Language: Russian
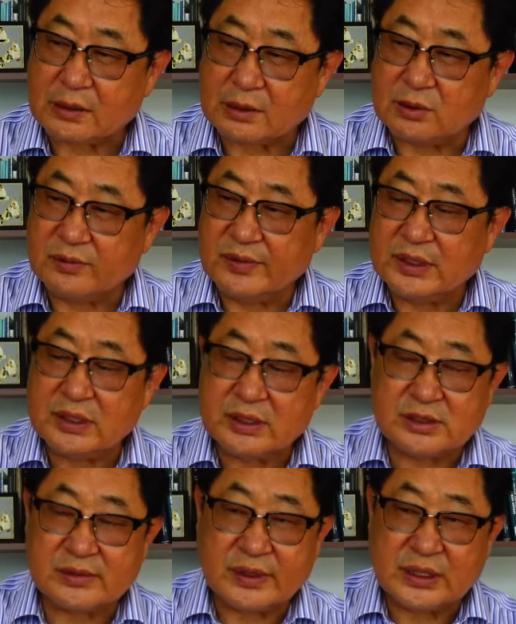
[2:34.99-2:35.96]
увидеть
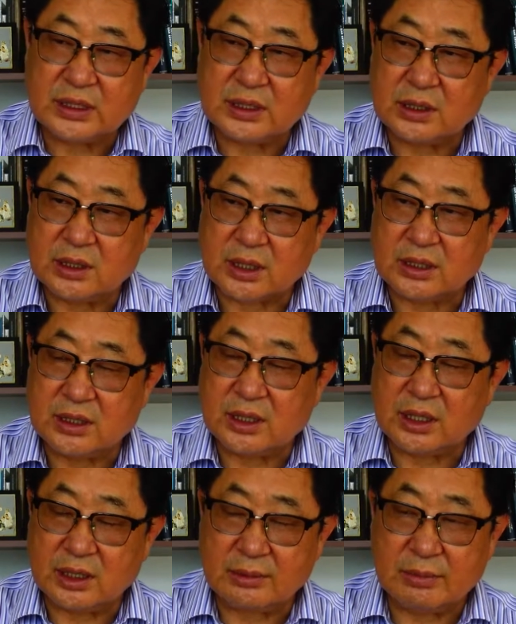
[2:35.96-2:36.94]
своих
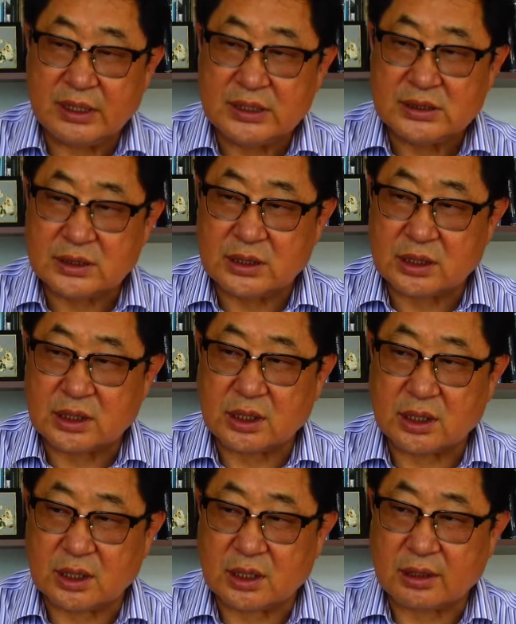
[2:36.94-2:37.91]
родных и близких
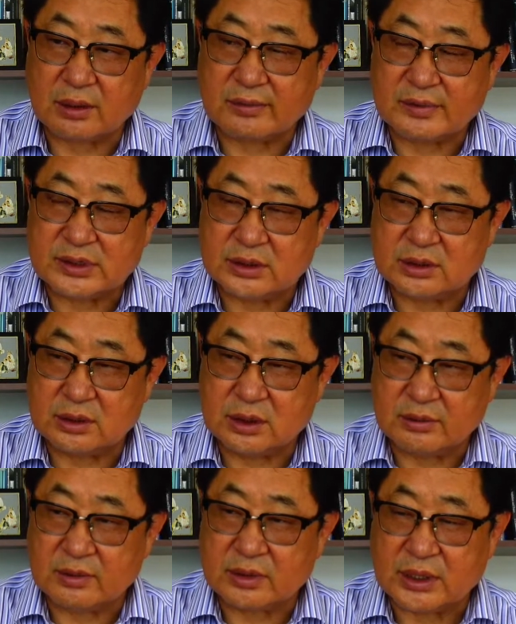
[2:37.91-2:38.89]
э,
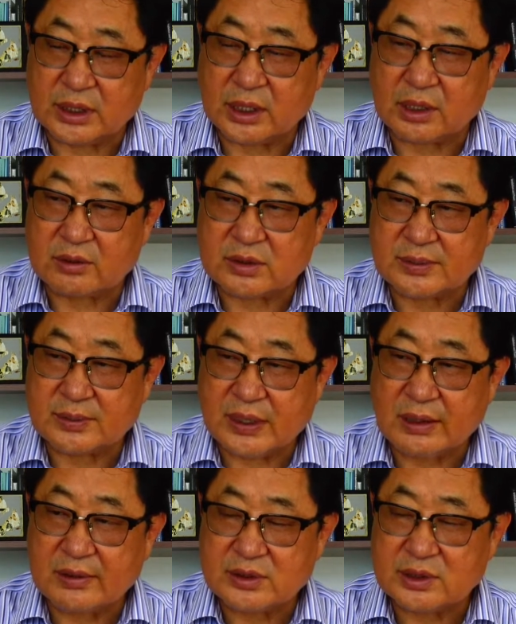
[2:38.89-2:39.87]
вот таких вот
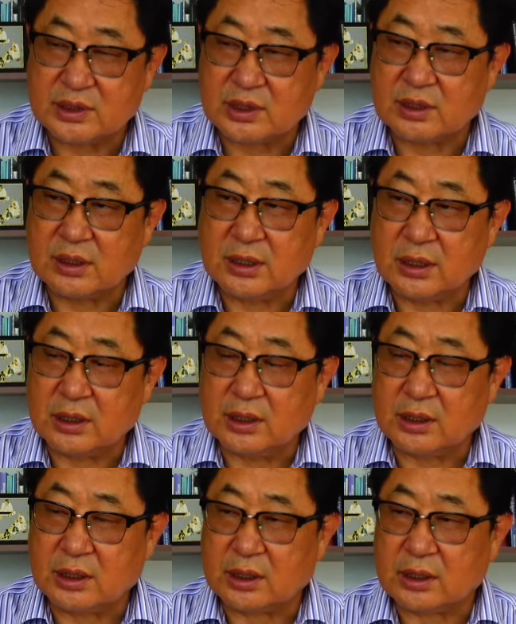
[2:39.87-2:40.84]
справочных,
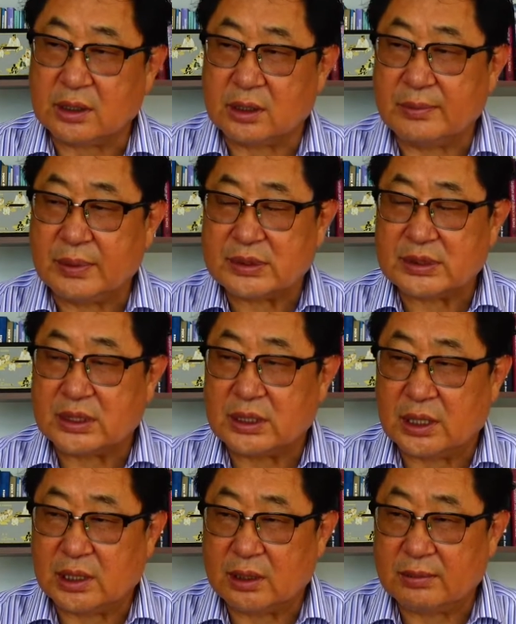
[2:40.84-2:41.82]
как
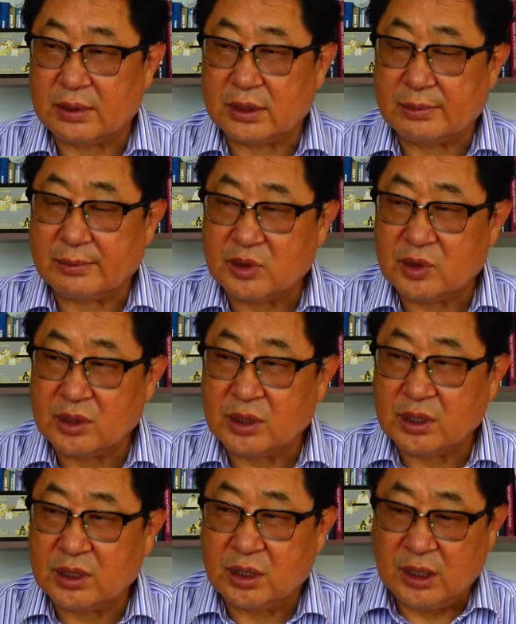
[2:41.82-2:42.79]
персоналей, было
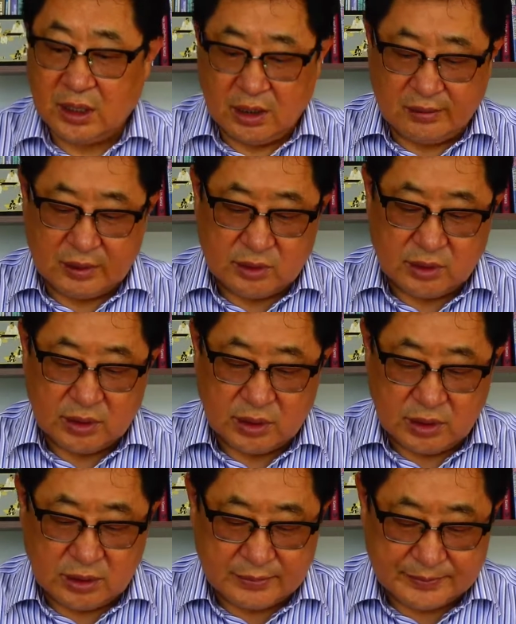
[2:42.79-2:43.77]
много. В
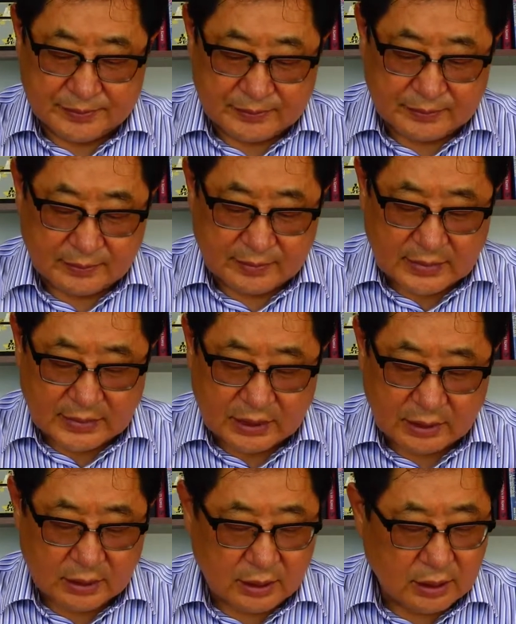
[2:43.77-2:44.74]
итоге
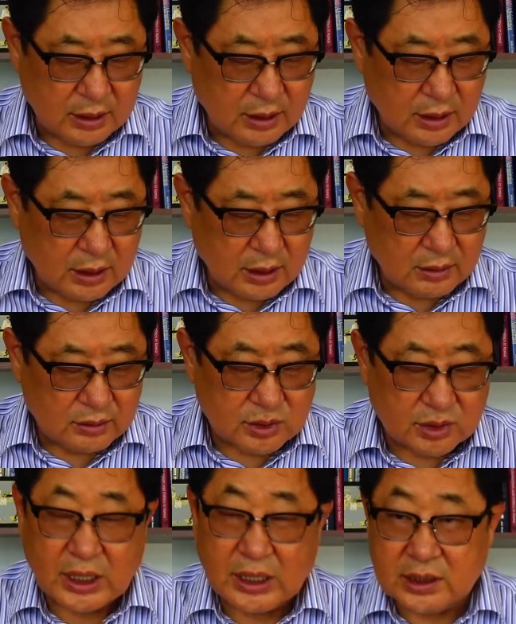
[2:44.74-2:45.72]
в
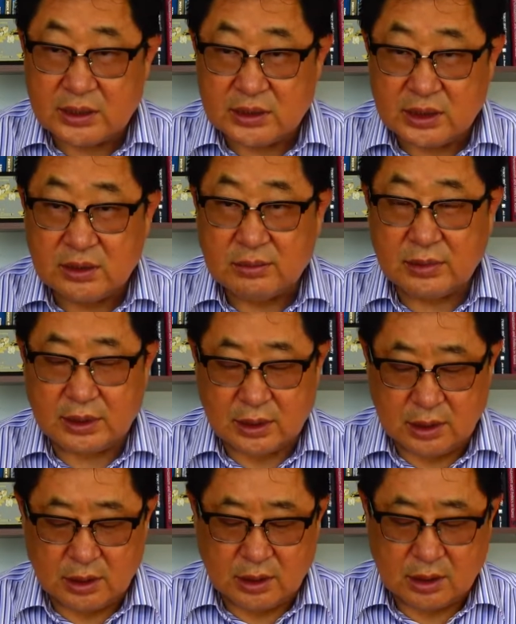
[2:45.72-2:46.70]
журнале
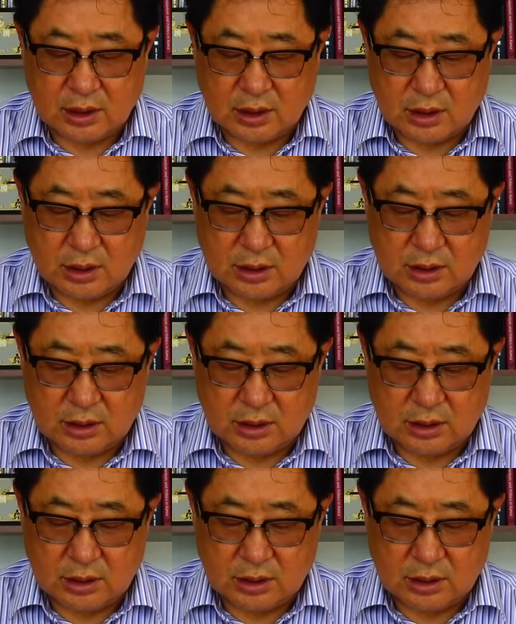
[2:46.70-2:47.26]
«Тинба» э,